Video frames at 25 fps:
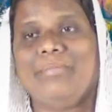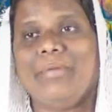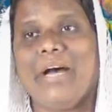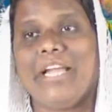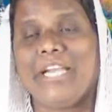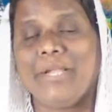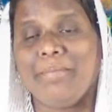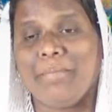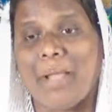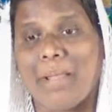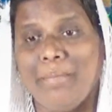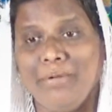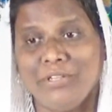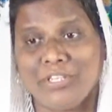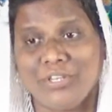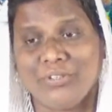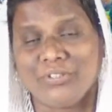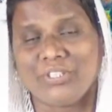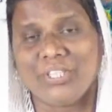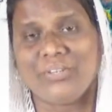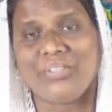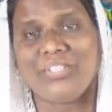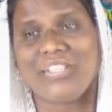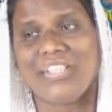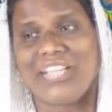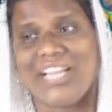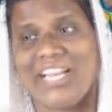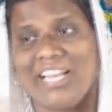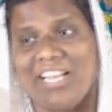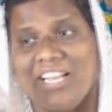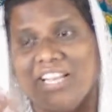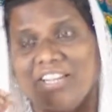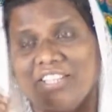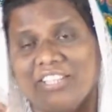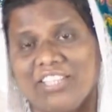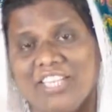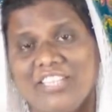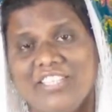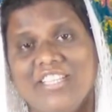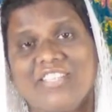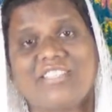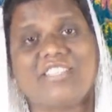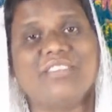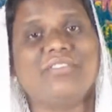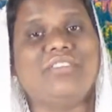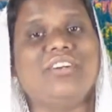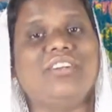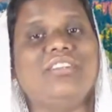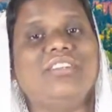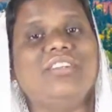అని బైబిల్ చదువుతూ ఉంటే ఎలా ఎగతాళి
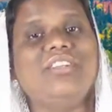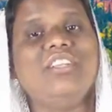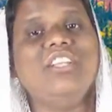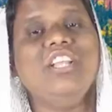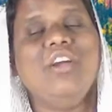చేసేవాళ్ళు